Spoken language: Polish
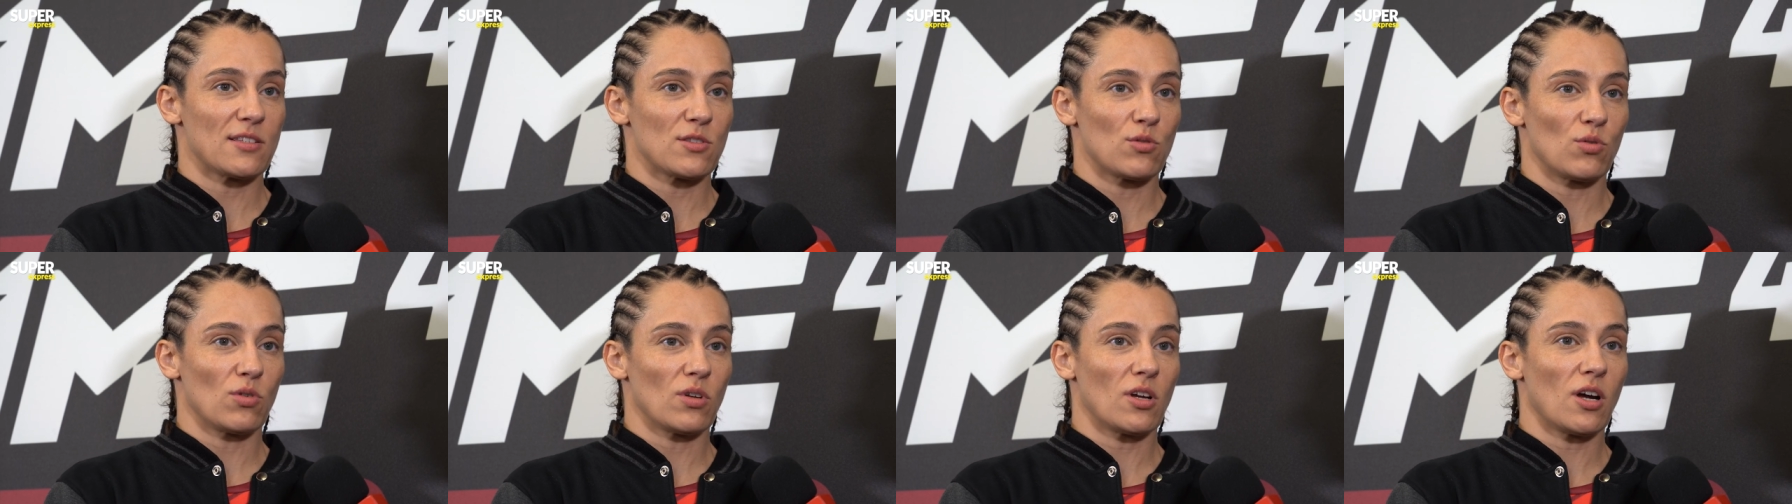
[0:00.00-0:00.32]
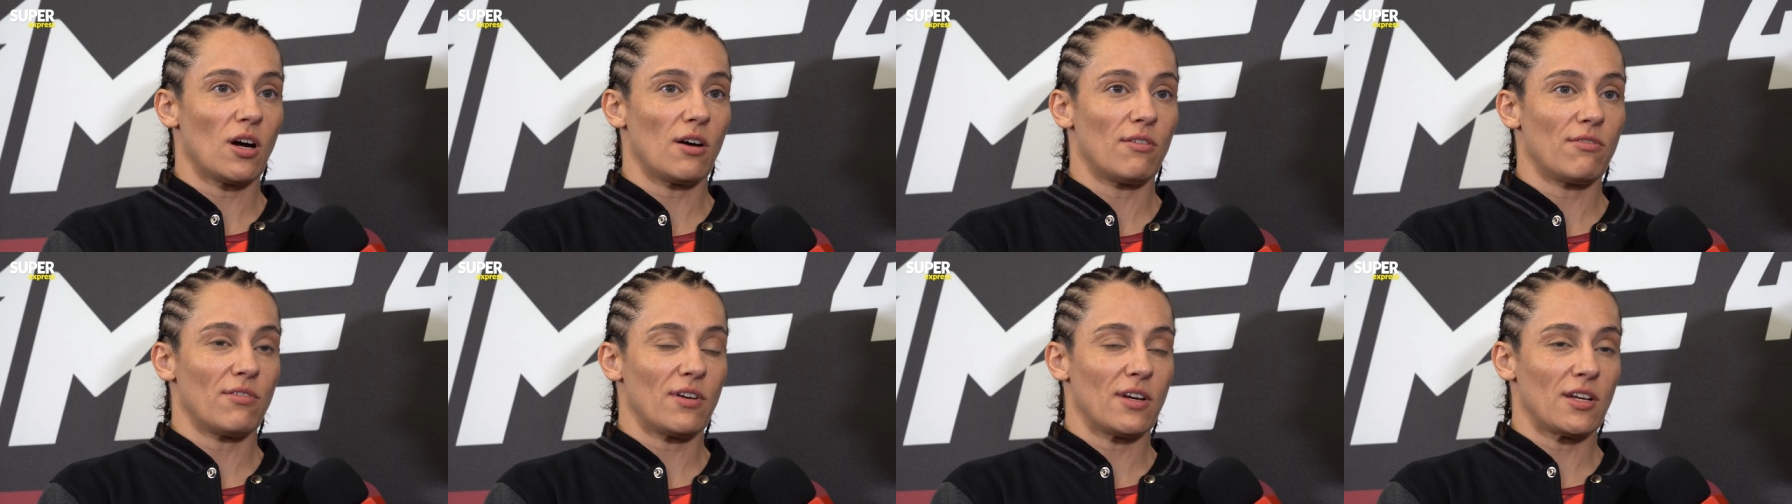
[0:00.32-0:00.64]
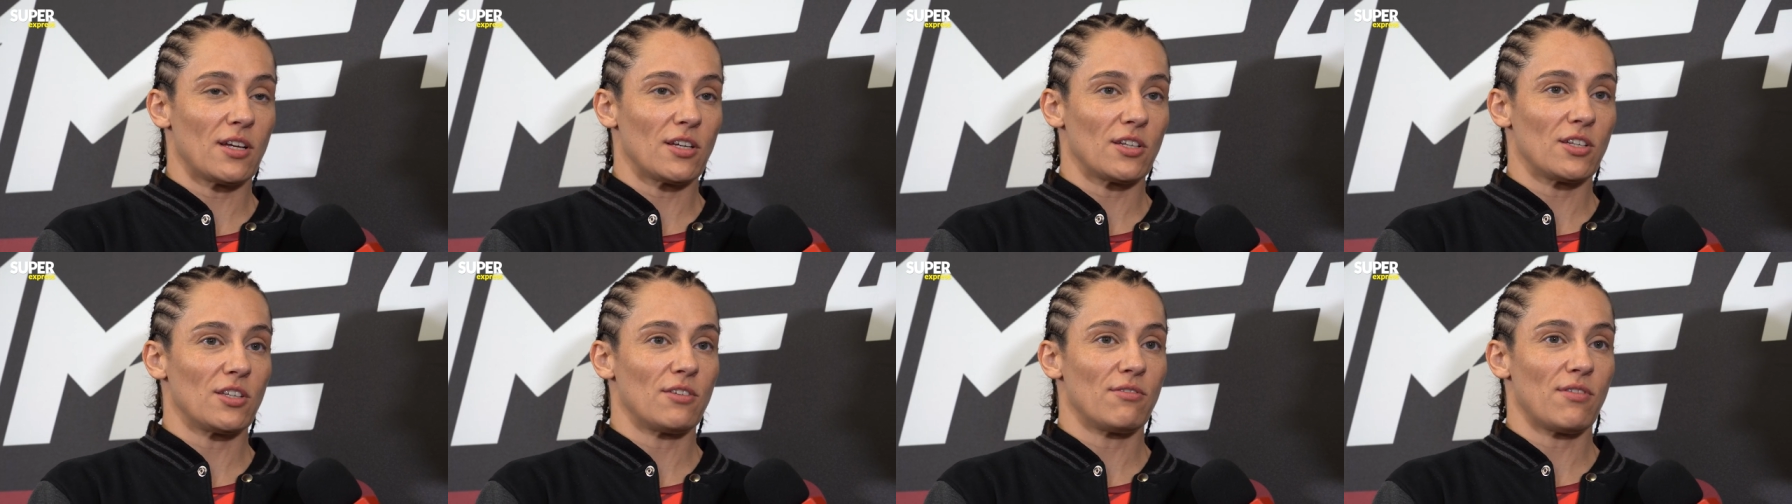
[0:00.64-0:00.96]

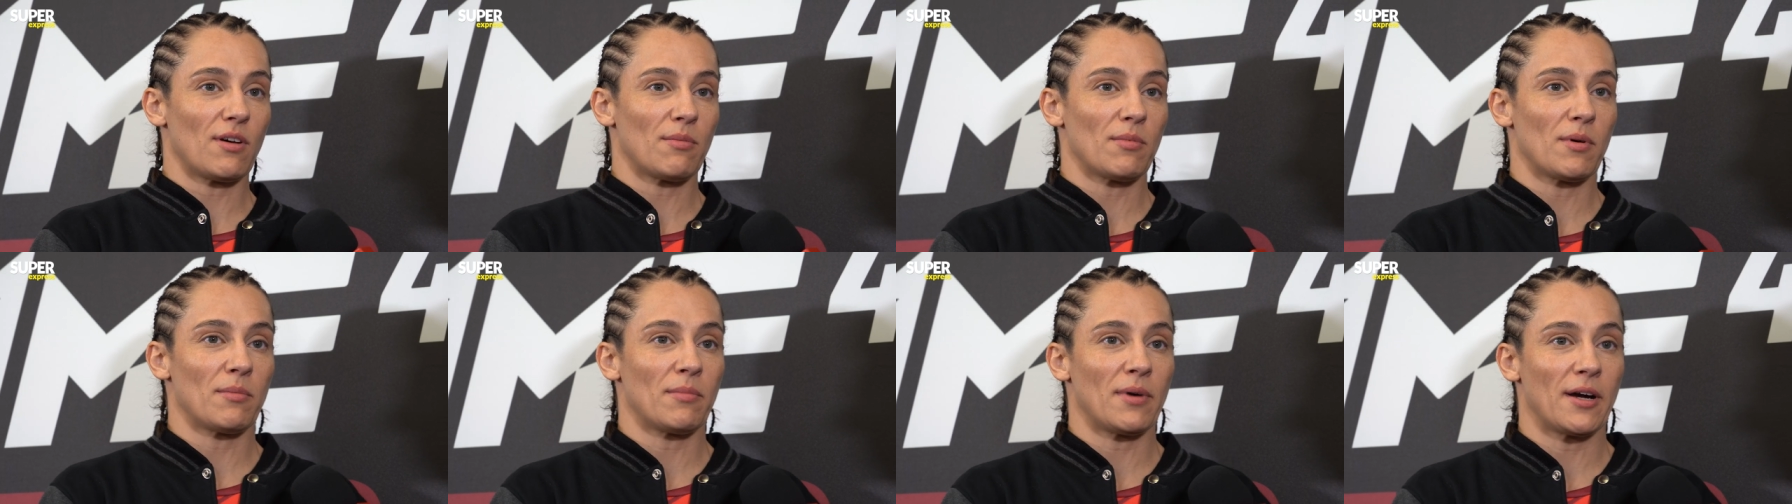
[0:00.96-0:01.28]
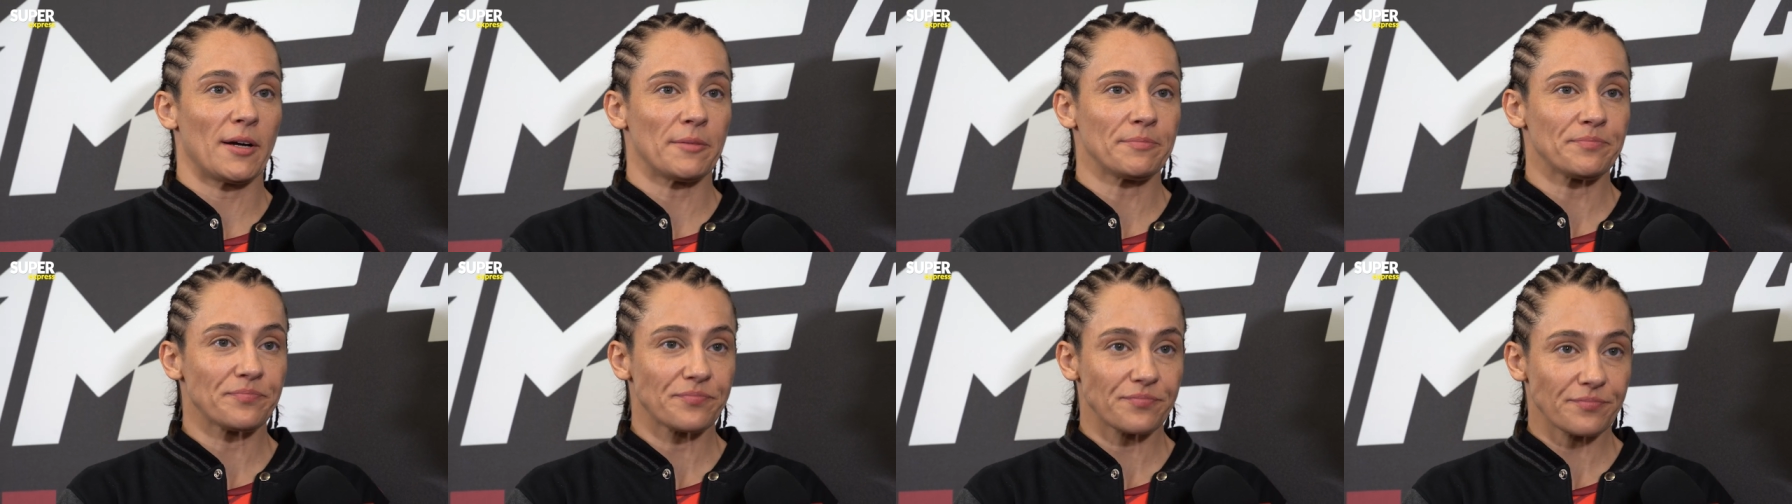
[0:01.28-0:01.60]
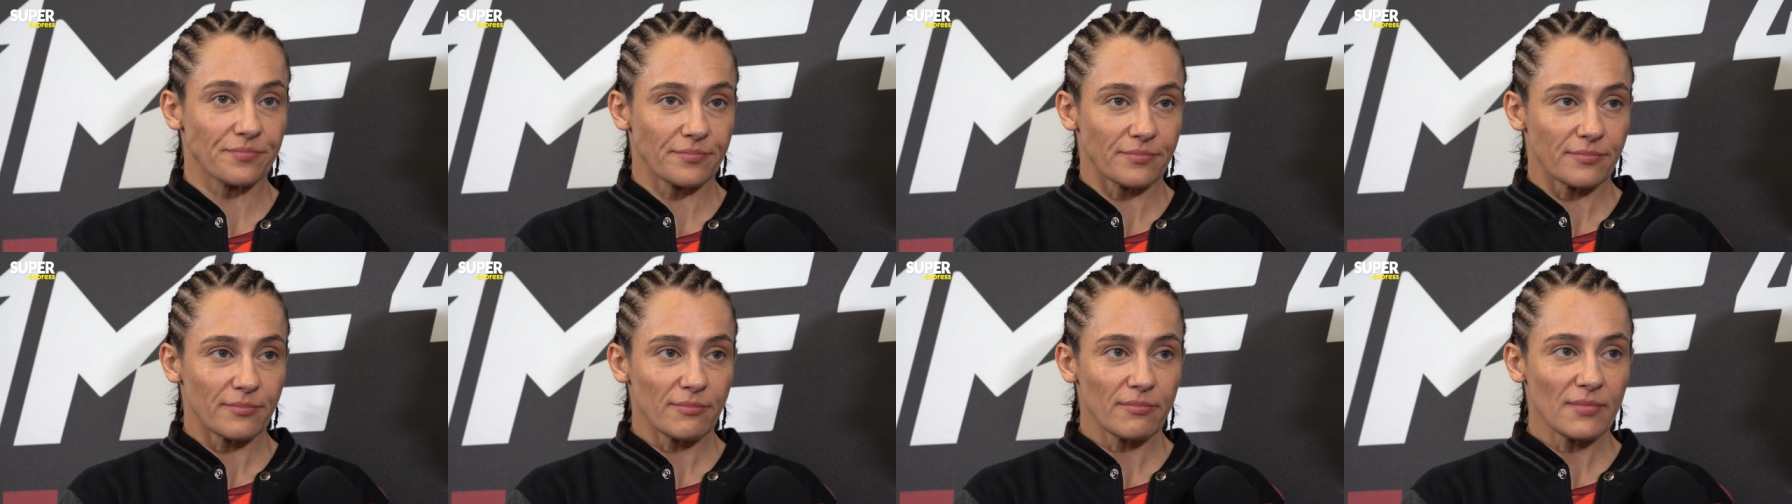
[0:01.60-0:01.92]
stójkowe i w MMA
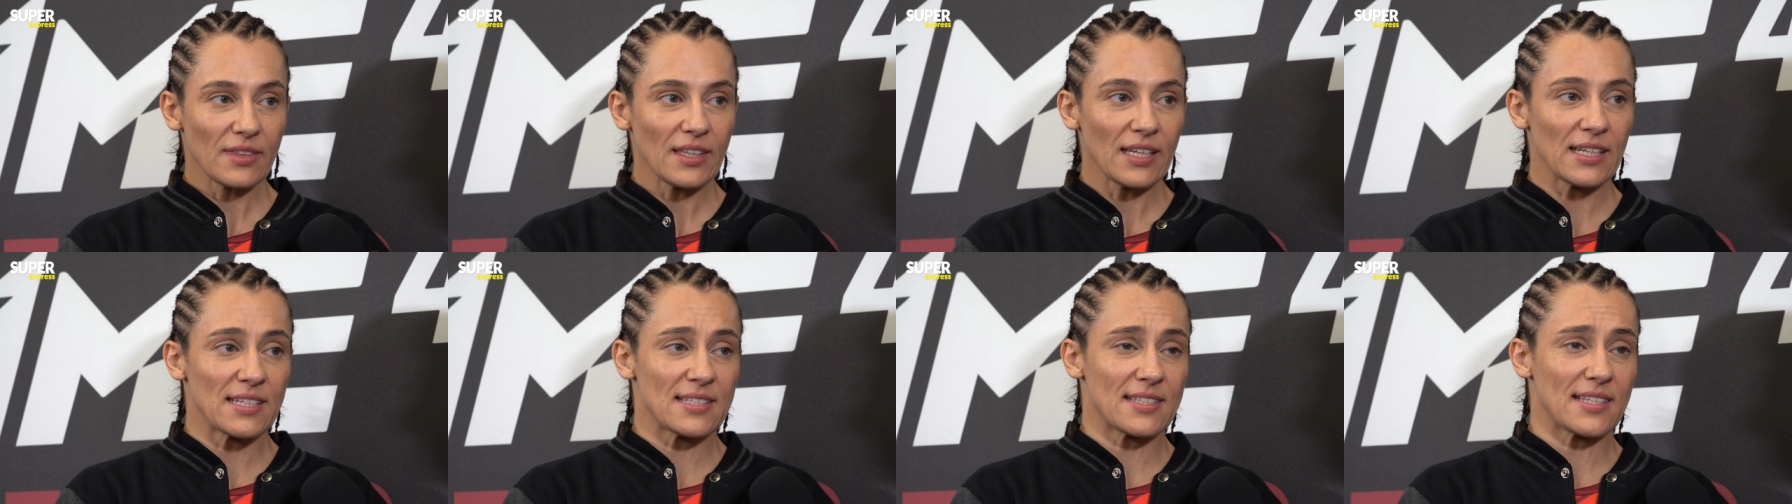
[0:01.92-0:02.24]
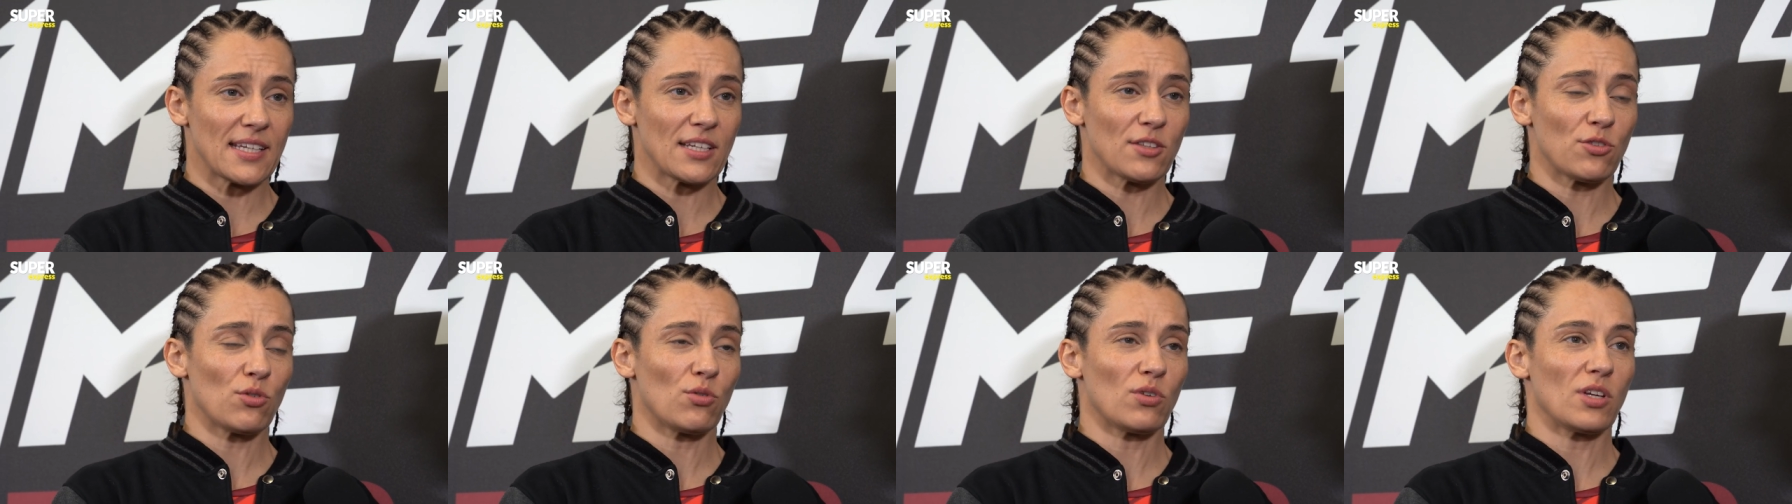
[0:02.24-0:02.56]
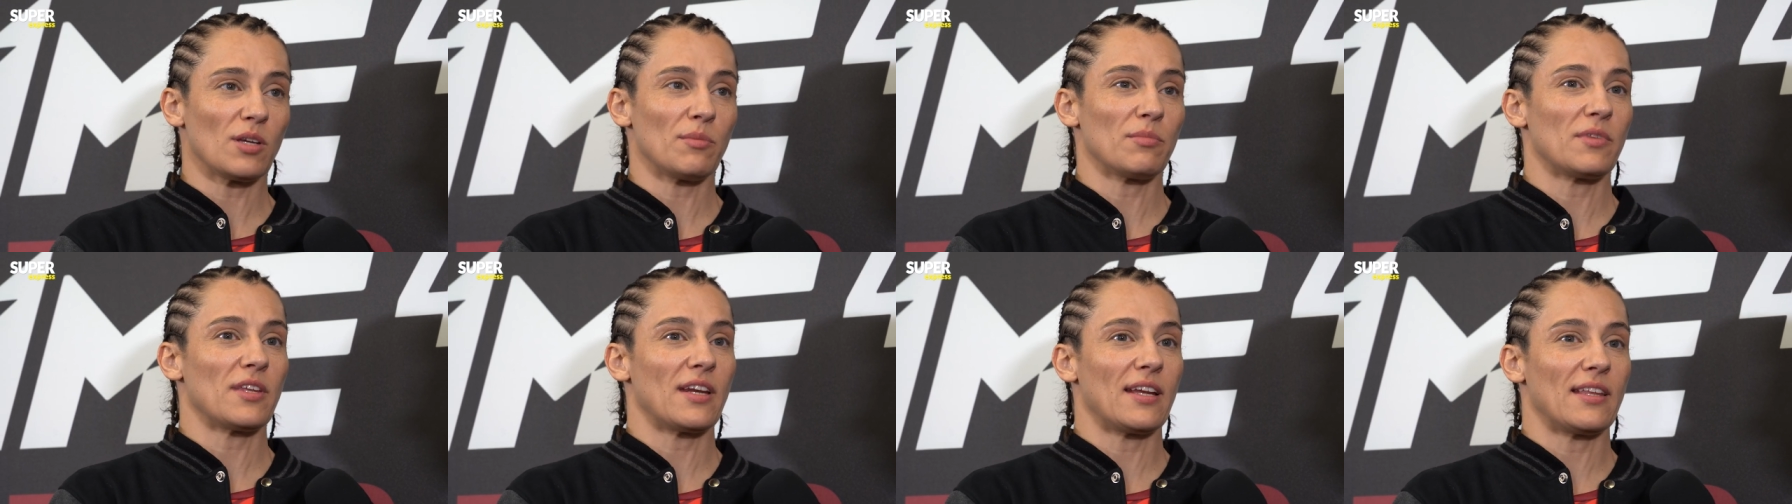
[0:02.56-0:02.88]
z jej
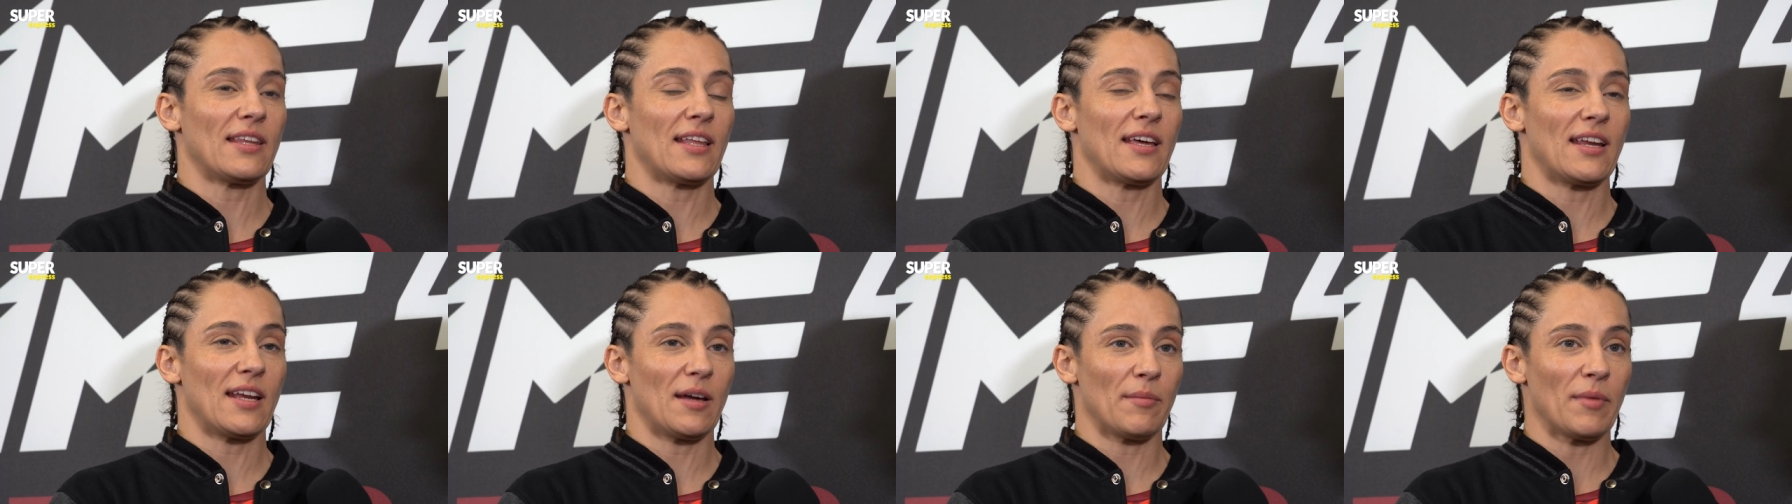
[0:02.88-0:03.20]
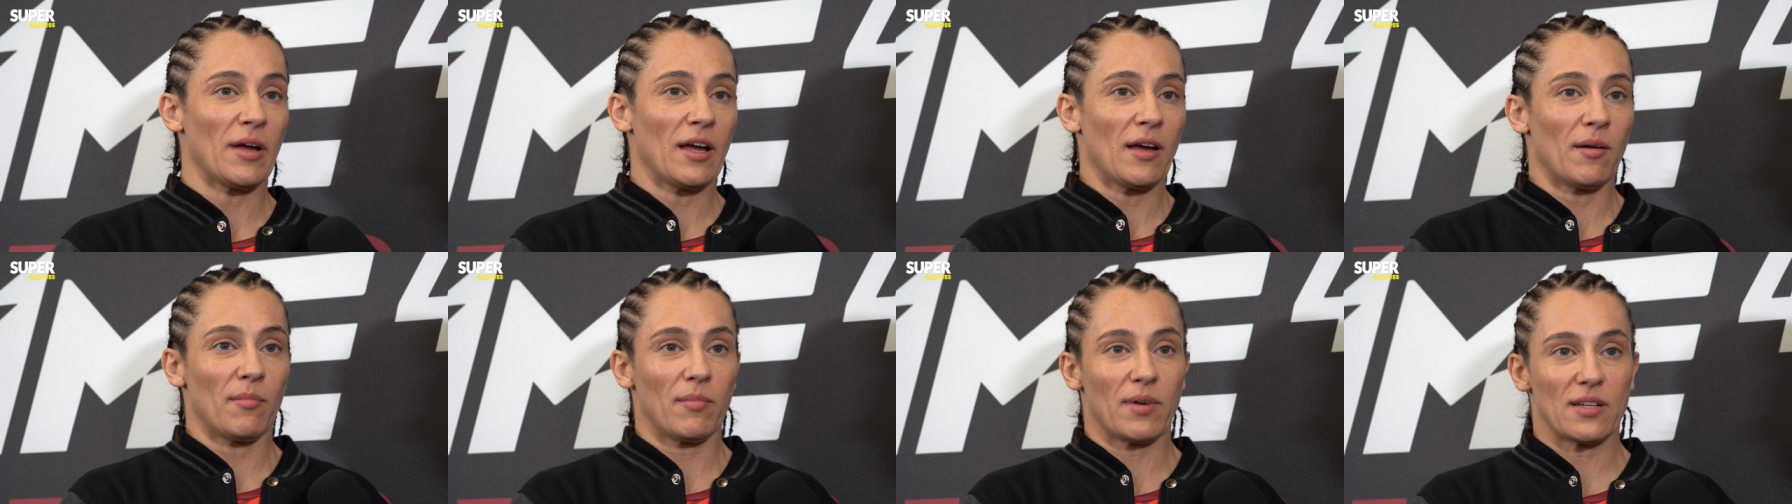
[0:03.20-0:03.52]
drugim trenerem.